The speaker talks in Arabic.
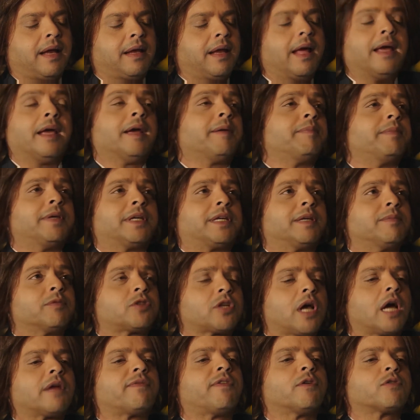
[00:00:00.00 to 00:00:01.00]
الله يحميكي
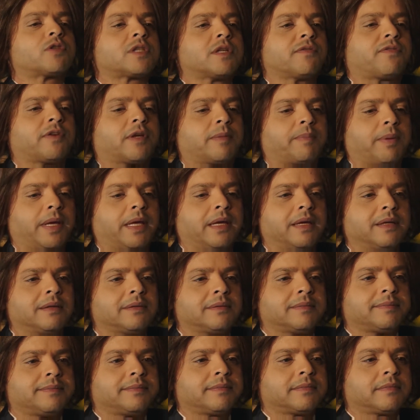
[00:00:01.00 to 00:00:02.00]
مش عارفه اوصفك بايه
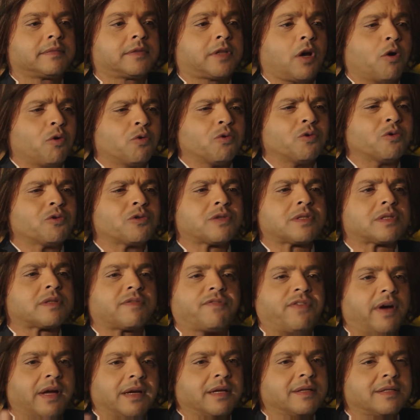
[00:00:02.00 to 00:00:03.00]

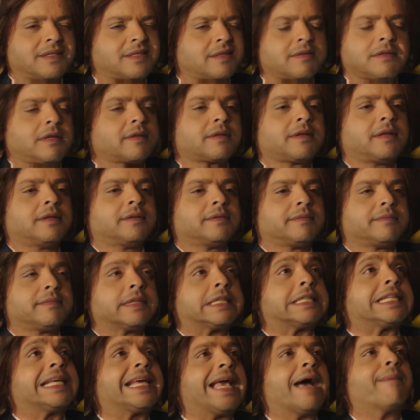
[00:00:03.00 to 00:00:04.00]
طاووس فرس
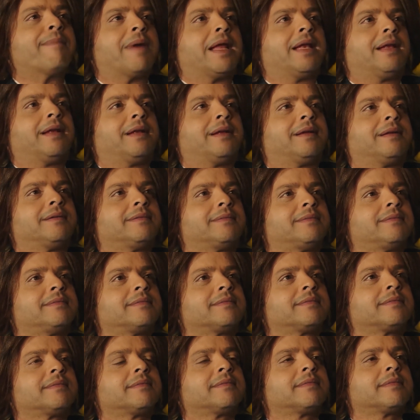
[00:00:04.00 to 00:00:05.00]
انت جمل
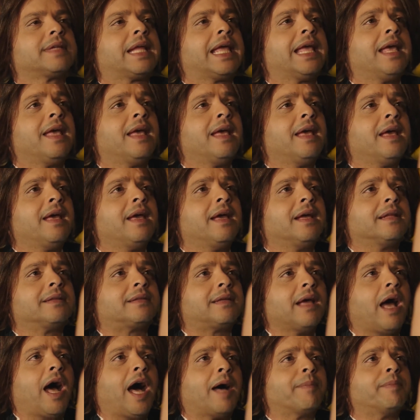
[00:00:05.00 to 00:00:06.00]

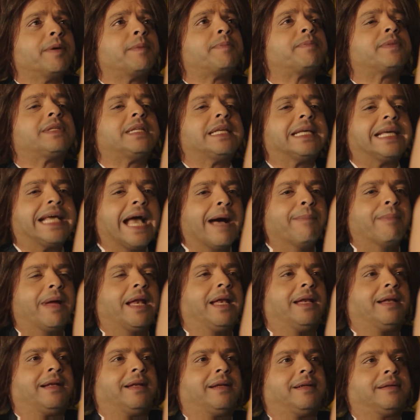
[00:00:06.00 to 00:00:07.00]
انت يا حبيبتي
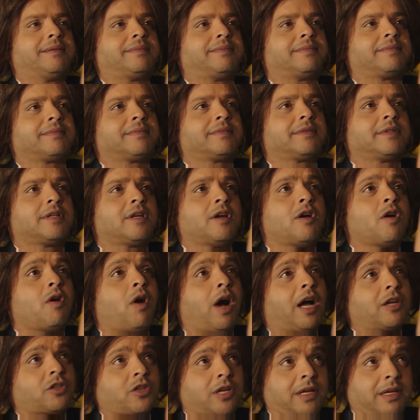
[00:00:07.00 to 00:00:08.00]
جمل
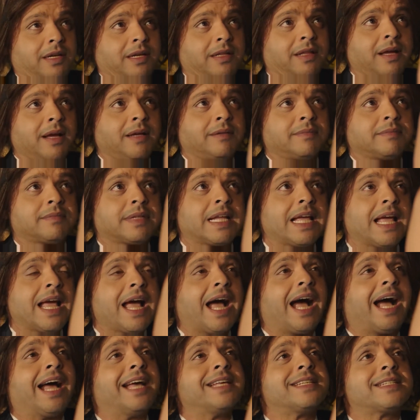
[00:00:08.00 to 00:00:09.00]
وعشان كده
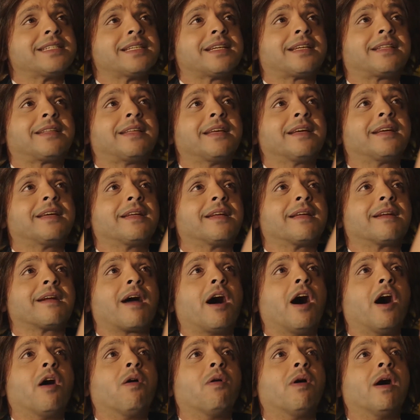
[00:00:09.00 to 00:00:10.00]
عايزك تجري
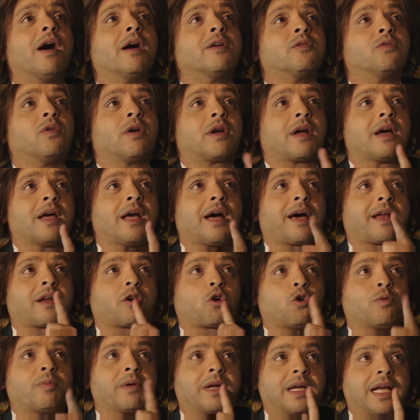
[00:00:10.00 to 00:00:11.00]
رهوان ورايا
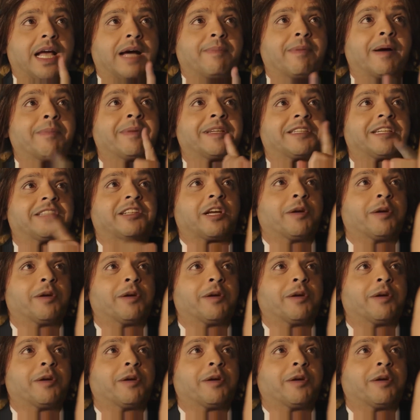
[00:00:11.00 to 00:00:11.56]
على كوبري الجامع ما